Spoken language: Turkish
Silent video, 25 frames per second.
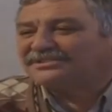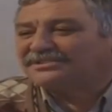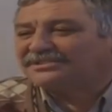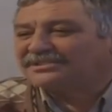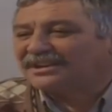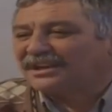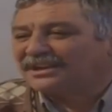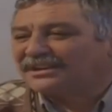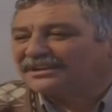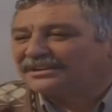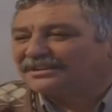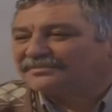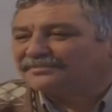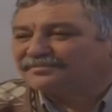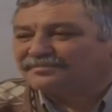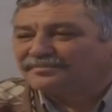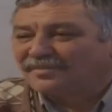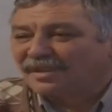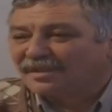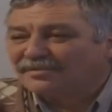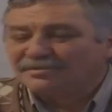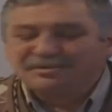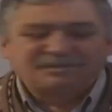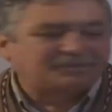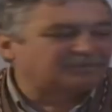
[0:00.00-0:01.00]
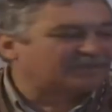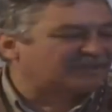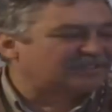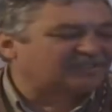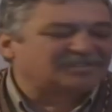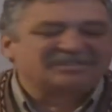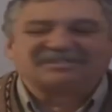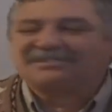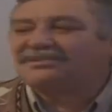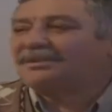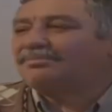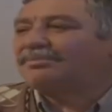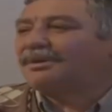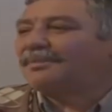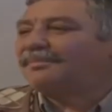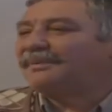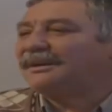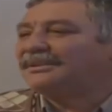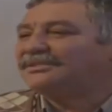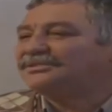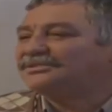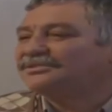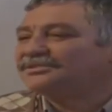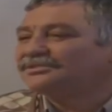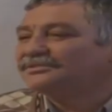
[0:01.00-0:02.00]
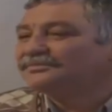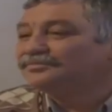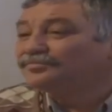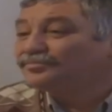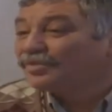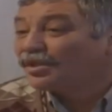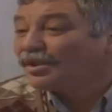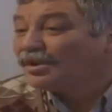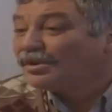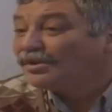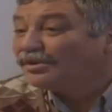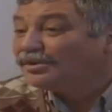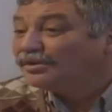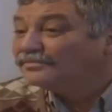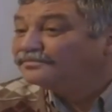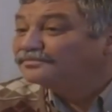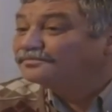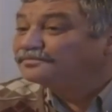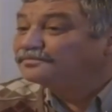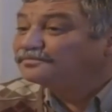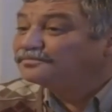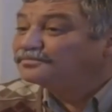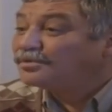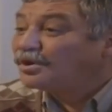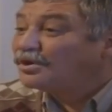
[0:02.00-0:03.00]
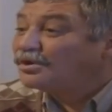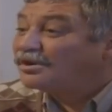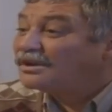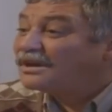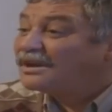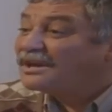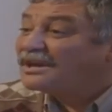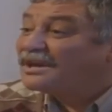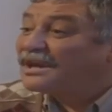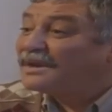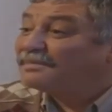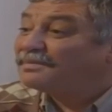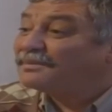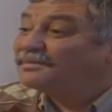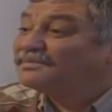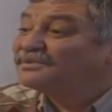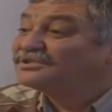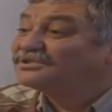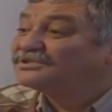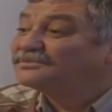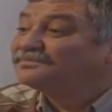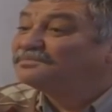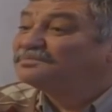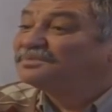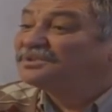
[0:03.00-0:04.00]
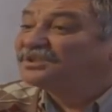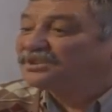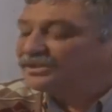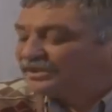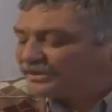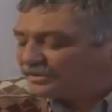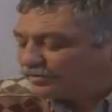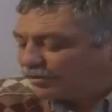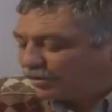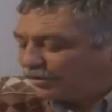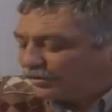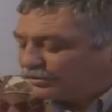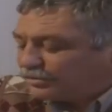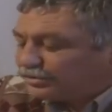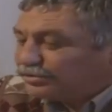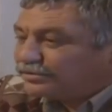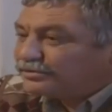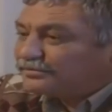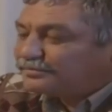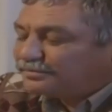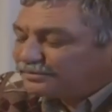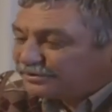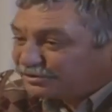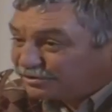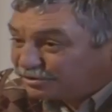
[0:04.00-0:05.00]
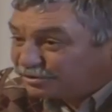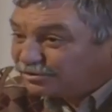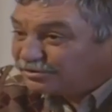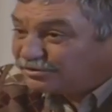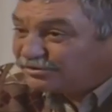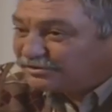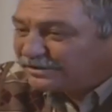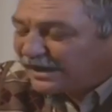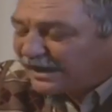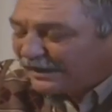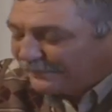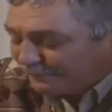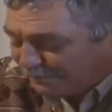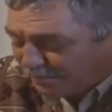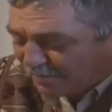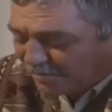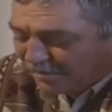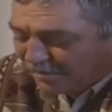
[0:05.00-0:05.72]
aslanım, üzmesenize babanızı. Böyle hepimizin birlik olacağı bir günde...